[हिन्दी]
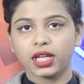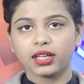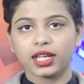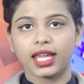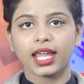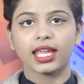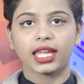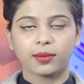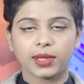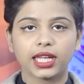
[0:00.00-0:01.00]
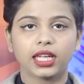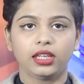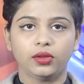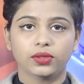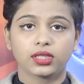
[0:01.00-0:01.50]
देख रहे हैं एबीएनएन
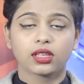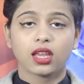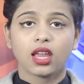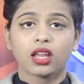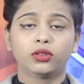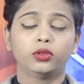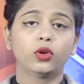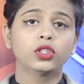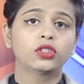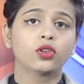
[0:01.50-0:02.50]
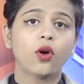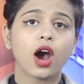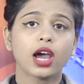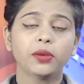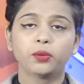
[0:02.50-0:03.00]
न्यूज दोस्तों
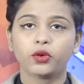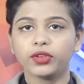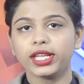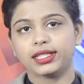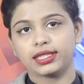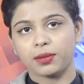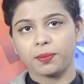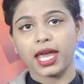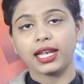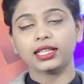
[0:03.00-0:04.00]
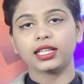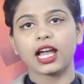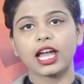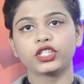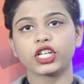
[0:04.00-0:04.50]
हर मूवी से पहले
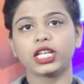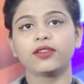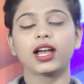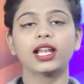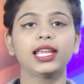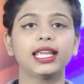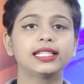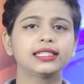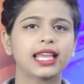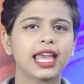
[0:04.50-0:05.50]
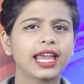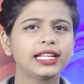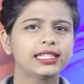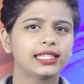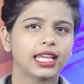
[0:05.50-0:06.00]
दिखाए जाने वाले इस
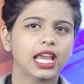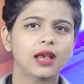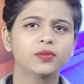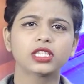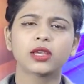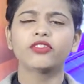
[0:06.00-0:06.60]
एड से हम सब